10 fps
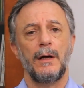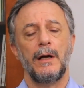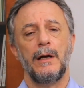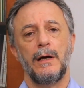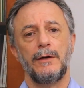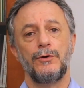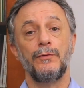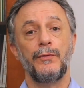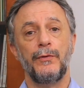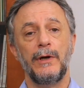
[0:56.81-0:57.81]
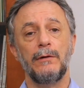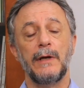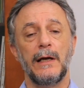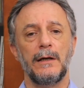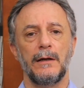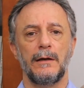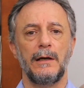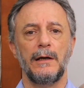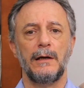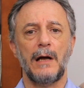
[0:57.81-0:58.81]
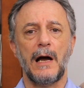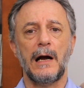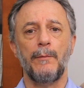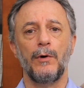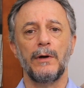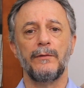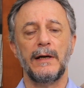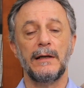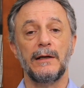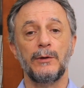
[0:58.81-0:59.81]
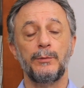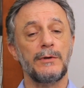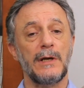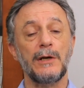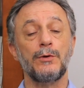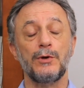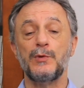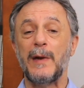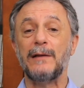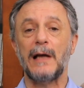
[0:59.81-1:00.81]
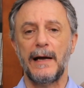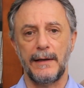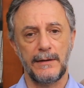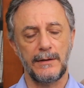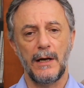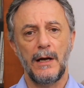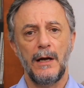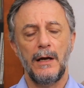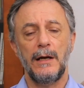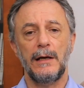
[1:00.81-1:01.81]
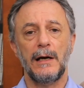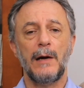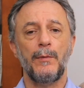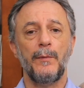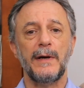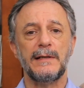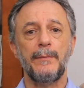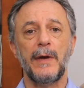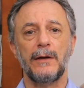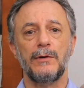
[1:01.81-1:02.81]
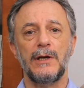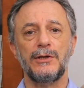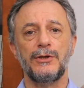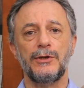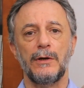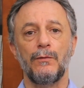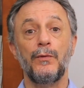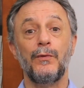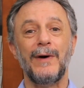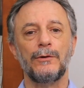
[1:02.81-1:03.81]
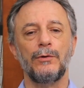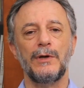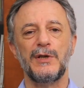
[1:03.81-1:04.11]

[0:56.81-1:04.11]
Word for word: é, de um filho dele que acabou enveredando por transtornos mentais. E ele acabou percebendo que existia um fator